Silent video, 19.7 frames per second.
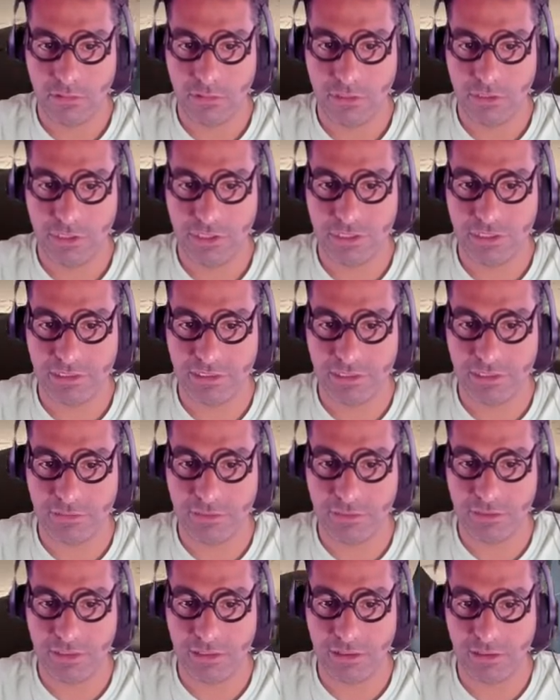İkisini
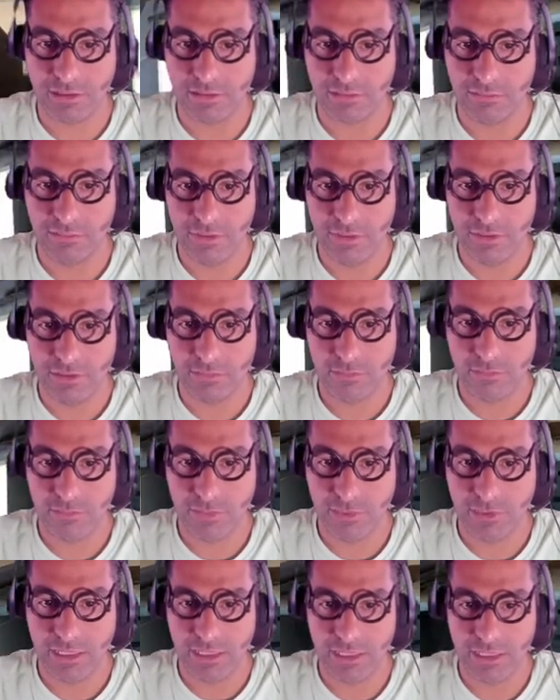birden
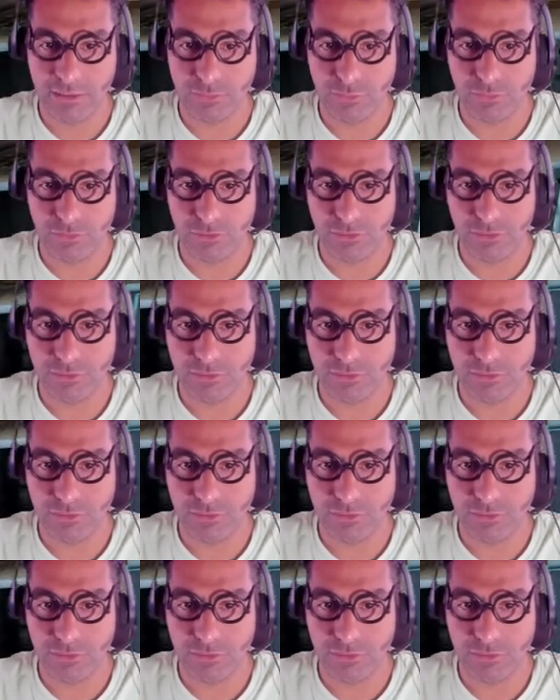bir deneyeyim onu.